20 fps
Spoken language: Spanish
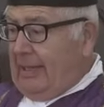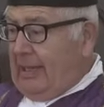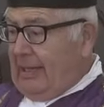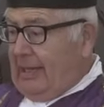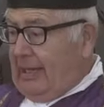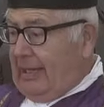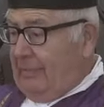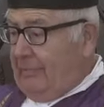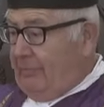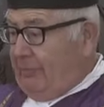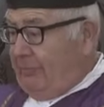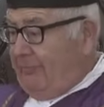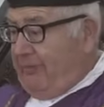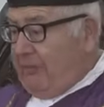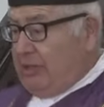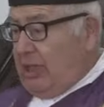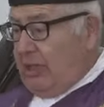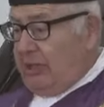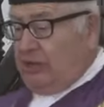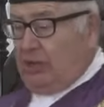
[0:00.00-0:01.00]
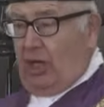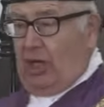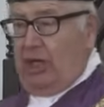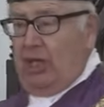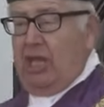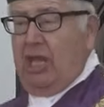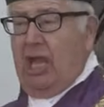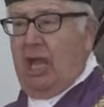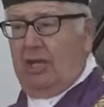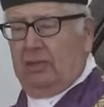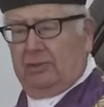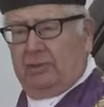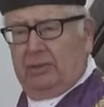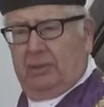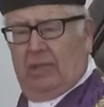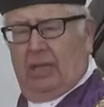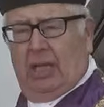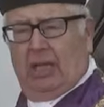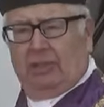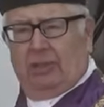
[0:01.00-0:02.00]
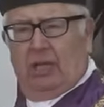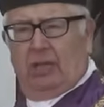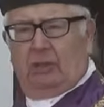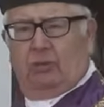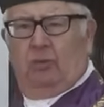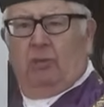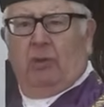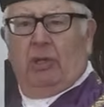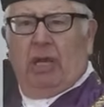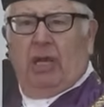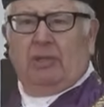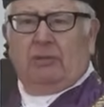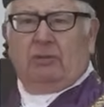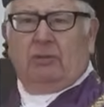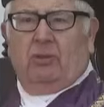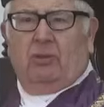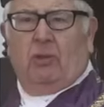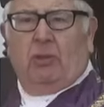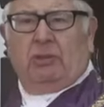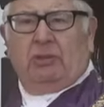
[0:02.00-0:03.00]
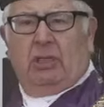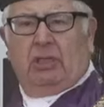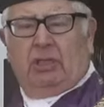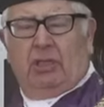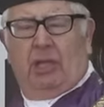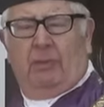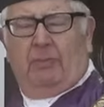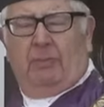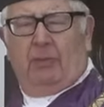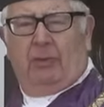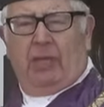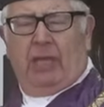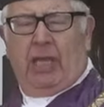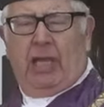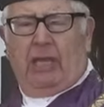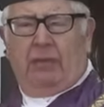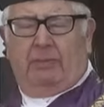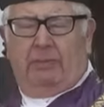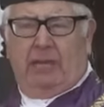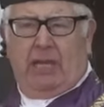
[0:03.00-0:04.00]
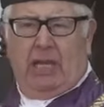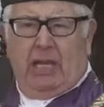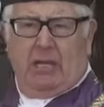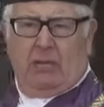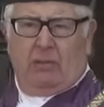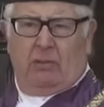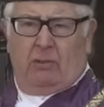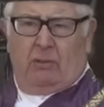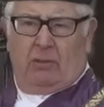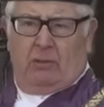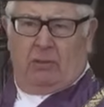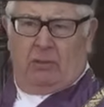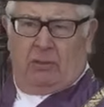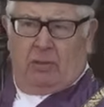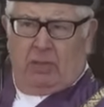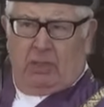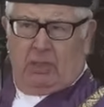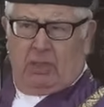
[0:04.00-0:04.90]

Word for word: al profeta Isaías en las lecturas, todo este tiempo de adviento,